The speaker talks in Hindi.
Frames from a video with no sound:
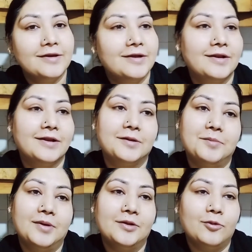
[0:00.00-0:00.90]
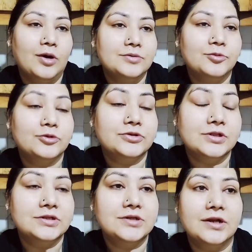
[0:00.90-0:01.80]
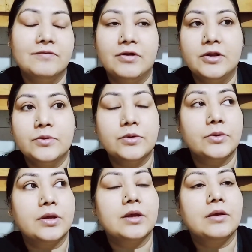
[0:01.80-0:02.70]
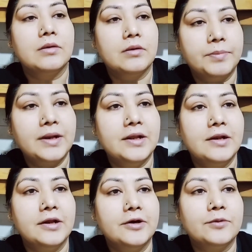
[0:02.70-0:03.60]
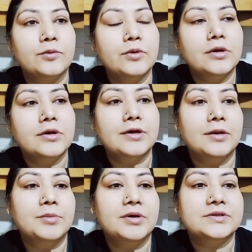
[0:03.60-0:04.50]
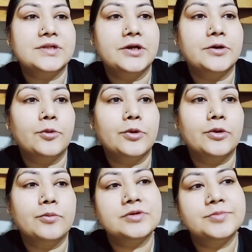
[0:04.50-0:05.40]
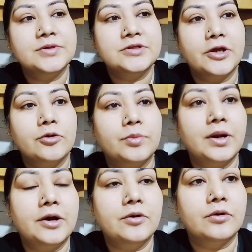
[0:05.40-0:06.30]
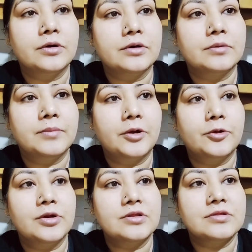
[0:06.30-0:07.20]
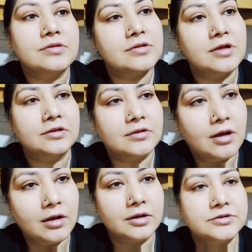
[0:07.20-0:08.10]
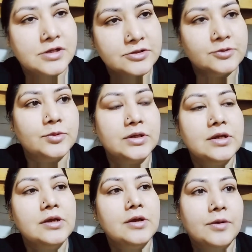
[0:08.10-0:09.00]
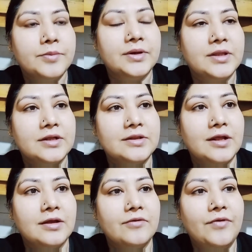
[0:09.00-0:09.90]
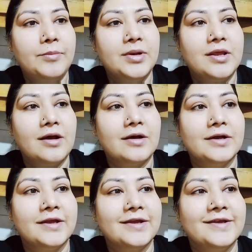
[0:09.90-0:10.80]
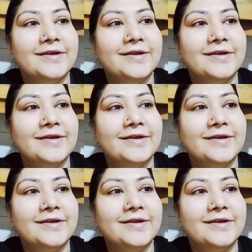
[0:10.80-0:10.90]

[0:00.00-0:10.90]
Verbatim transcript: लेकिन मैं तो आज बहुत जल्दी जाने वाली हूँ क्योंकि पहले ही लेट हूँ टेन मिनट्स लेट हो गई हूँ बस मैं चाय और ब्रेड और मायोनीस के साथ खा के चले जाऊँगी फिर देखते हैं कि फैमिली क्या खाएगी